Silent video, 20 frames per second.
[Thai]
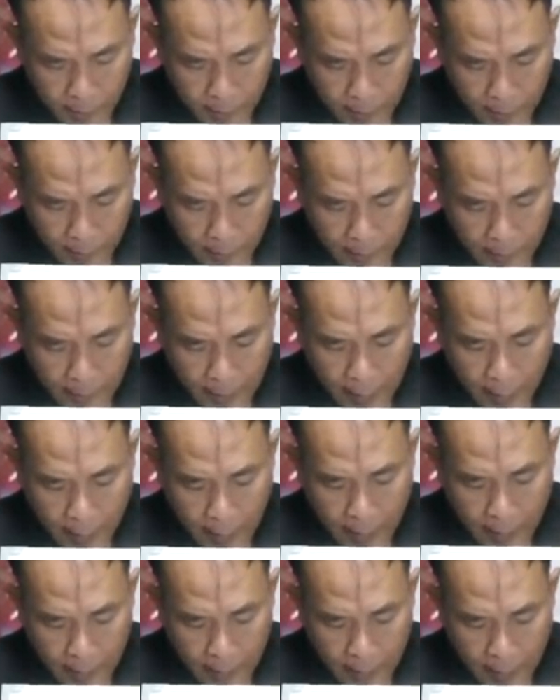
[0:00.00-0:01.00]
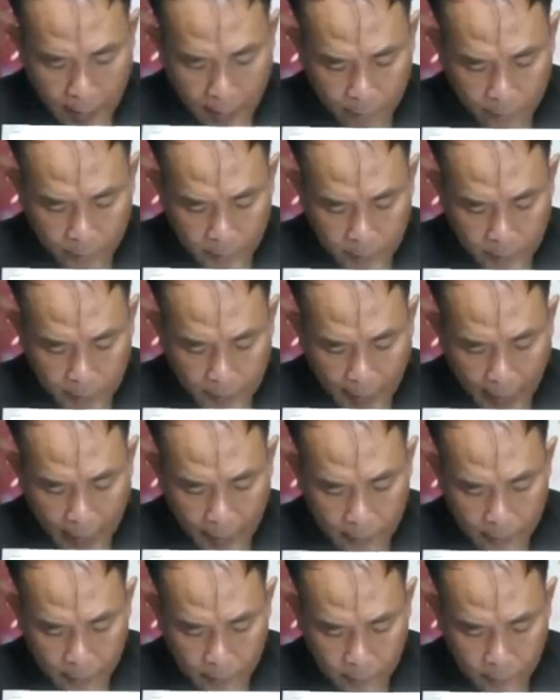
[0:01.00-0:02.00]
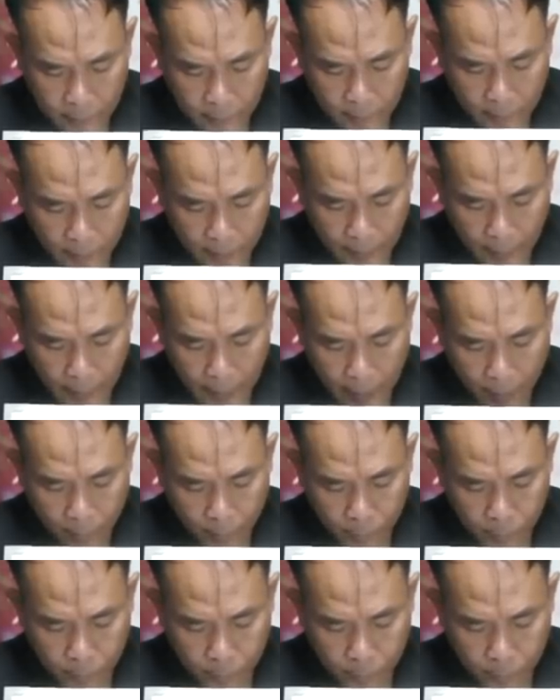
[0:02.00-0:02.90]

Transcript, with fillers: ลัคนาราศีกันนะครับ